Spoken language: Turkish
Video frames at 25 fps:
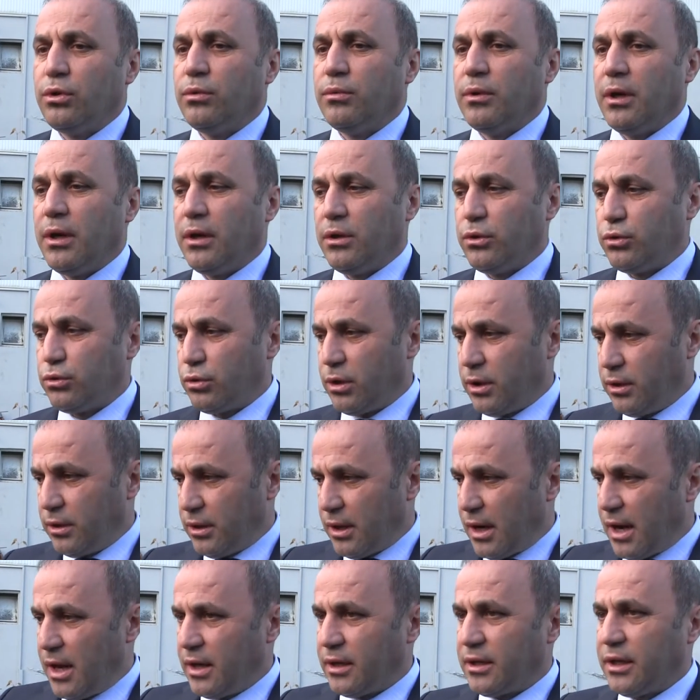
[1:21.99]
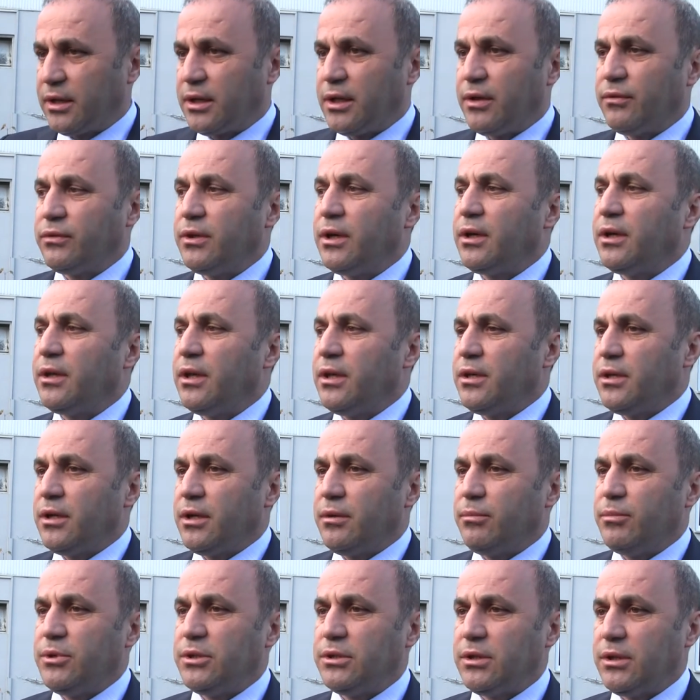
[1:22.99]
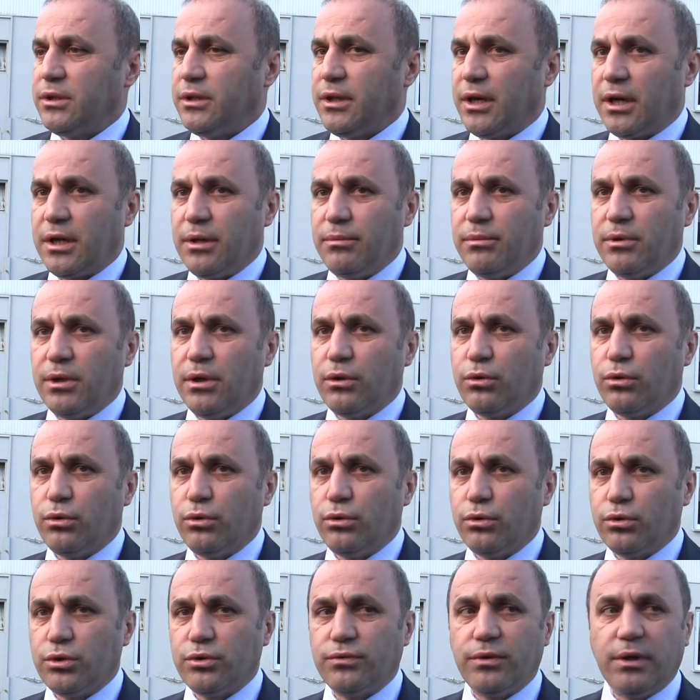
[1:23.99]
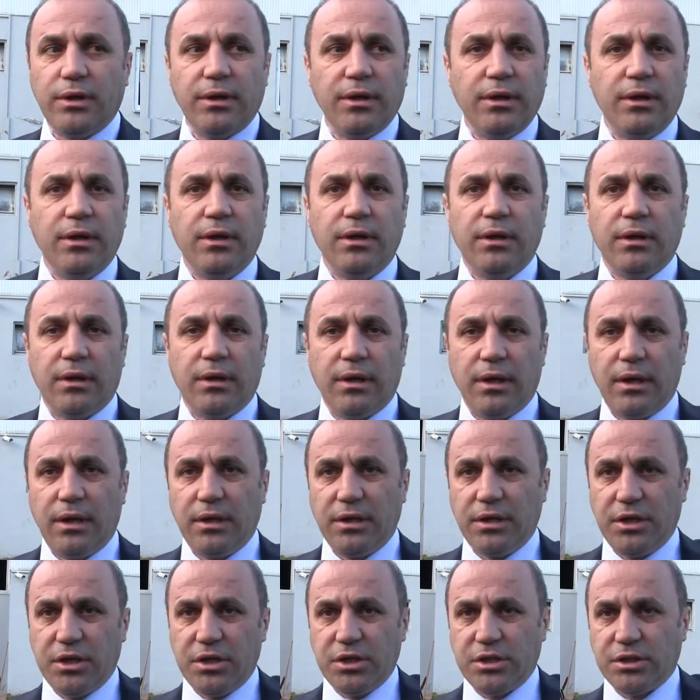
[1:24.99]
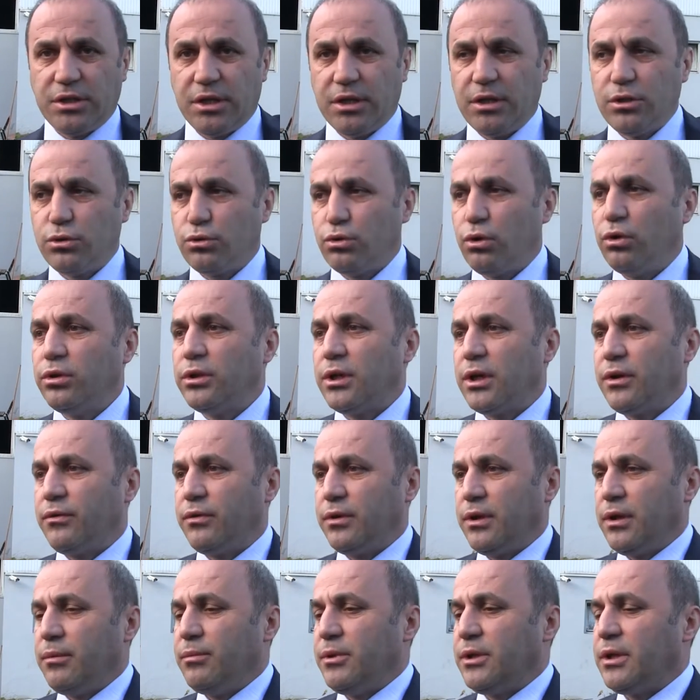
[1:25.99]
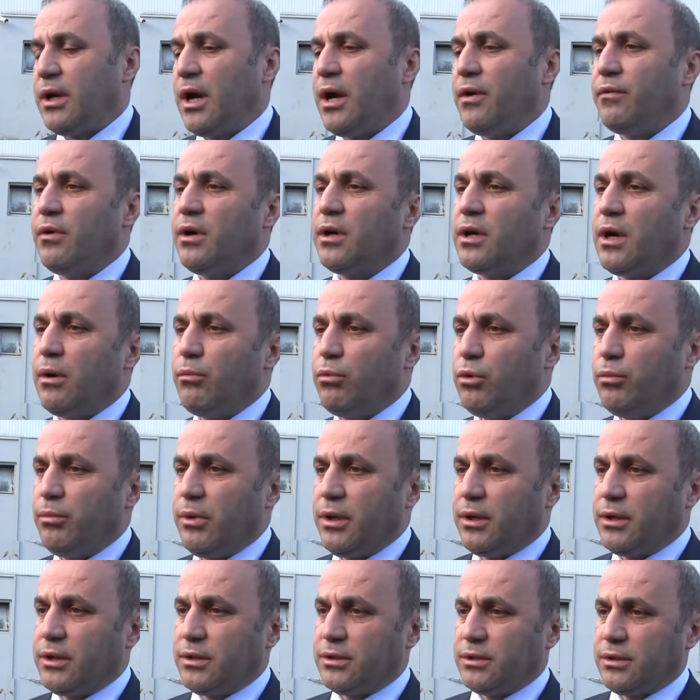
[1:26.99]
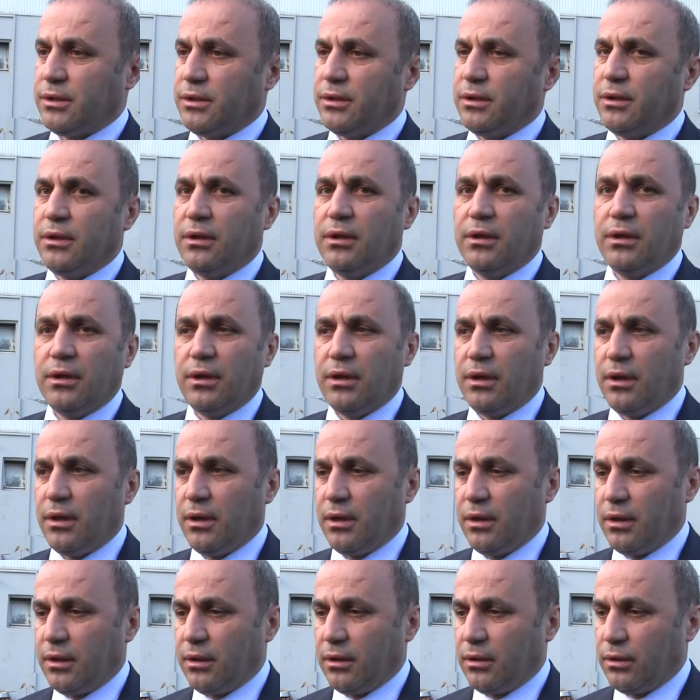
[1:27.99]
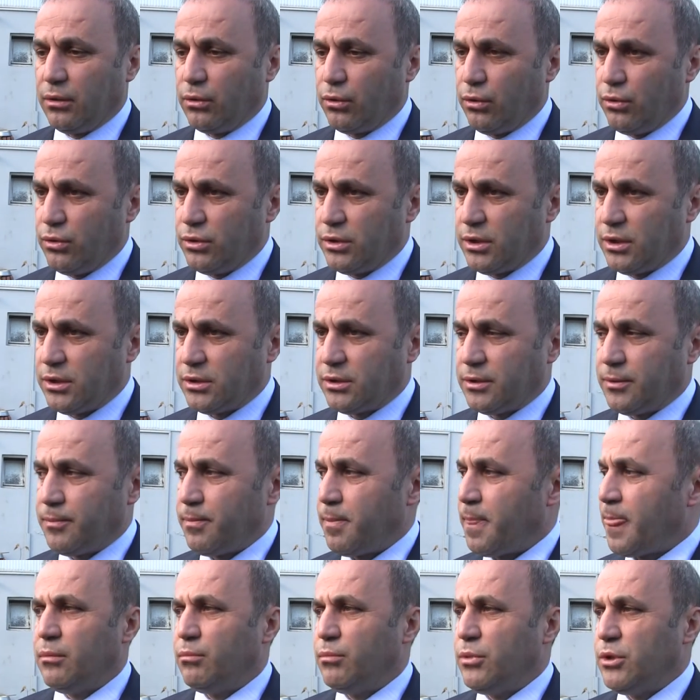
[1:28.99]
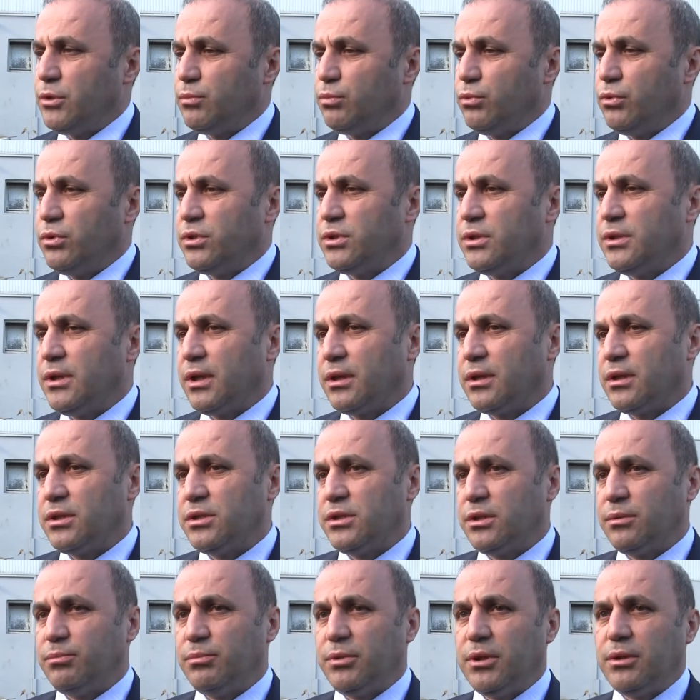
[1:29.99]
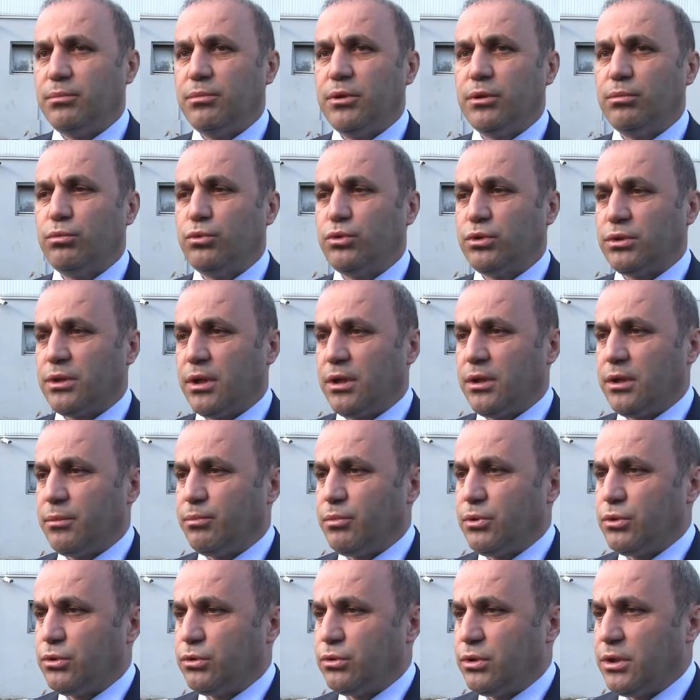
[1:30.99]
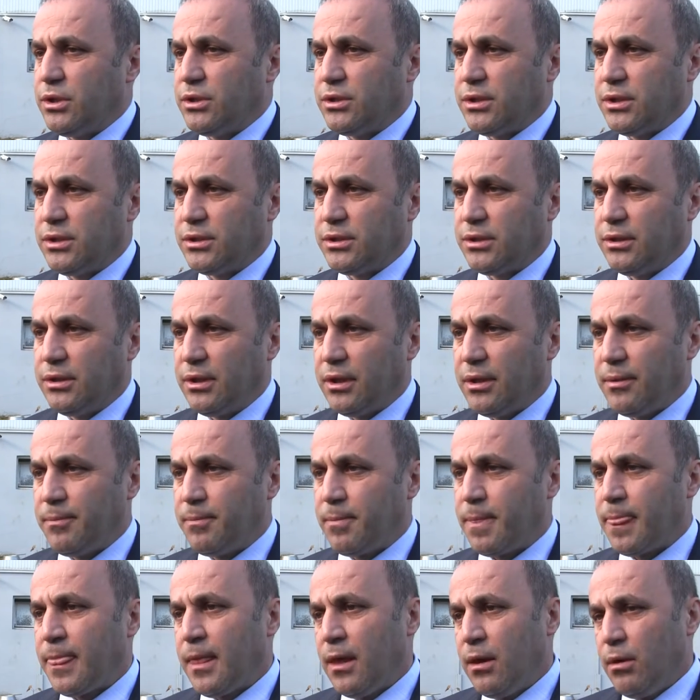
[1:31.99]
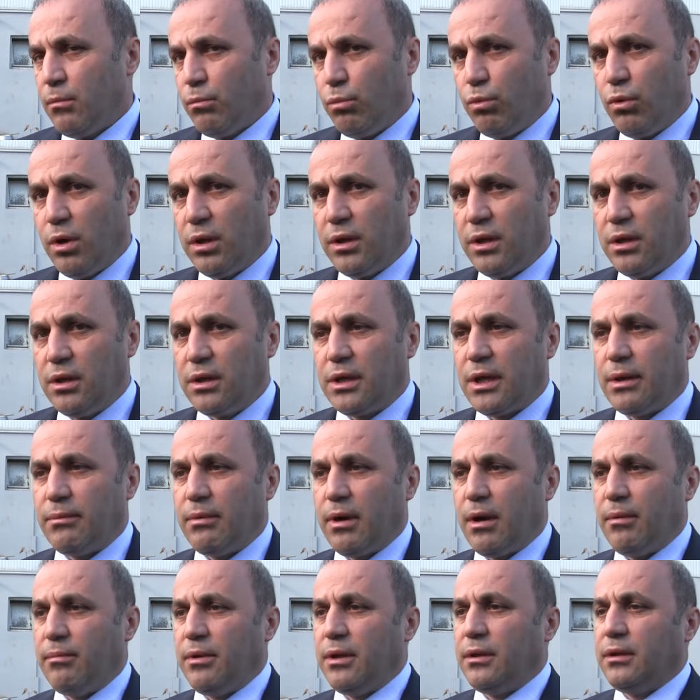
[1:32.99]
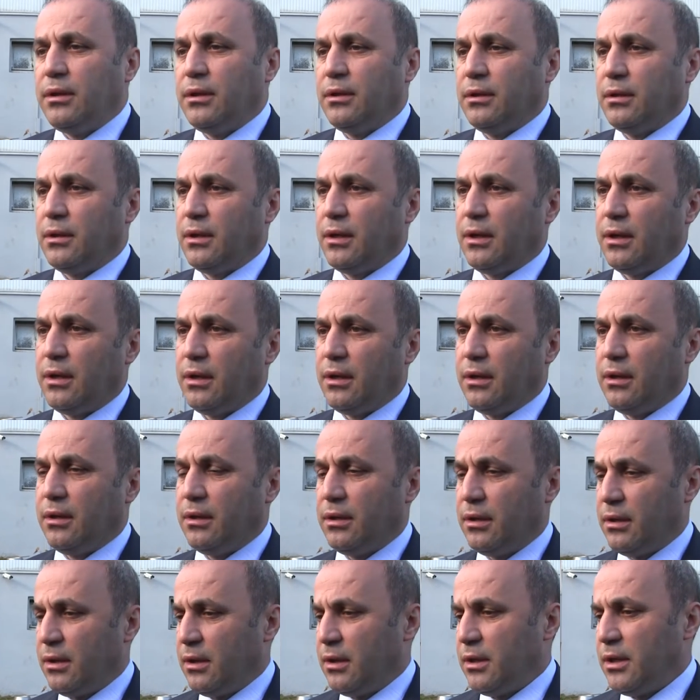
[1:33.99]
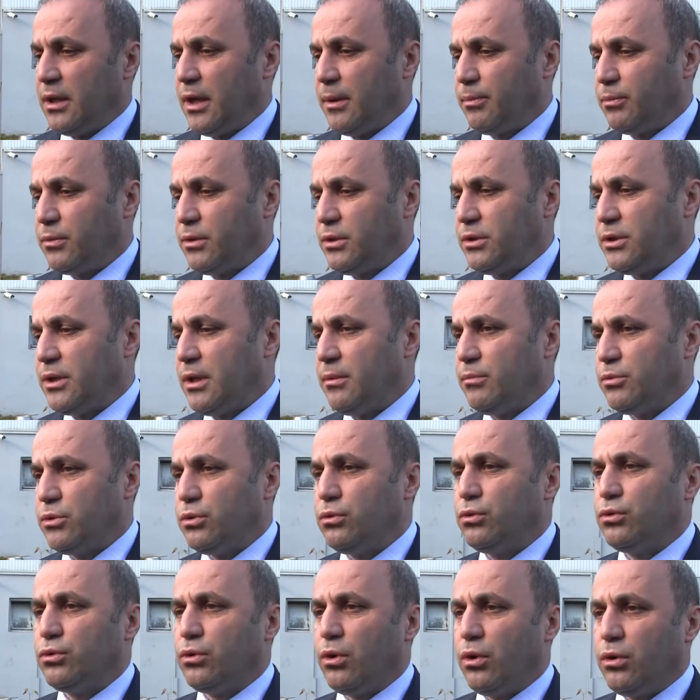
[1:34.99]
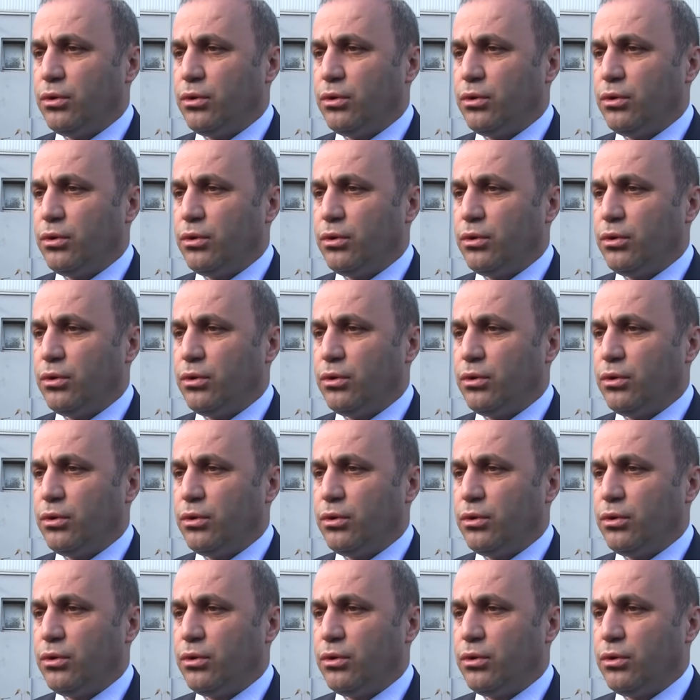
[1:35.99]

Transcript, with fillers: Yani e, şu anda arka tarafta kalan yere biz idari bina koyuyoruz ve e, girişteki sol tarafa da bir hayvan kabul merkezi e, koyacağız. Biz bunun için yaklaşık bir, bir buçuk aylık bir süre içerisinde bu alanı tamamen e, yaptıracağımızı düş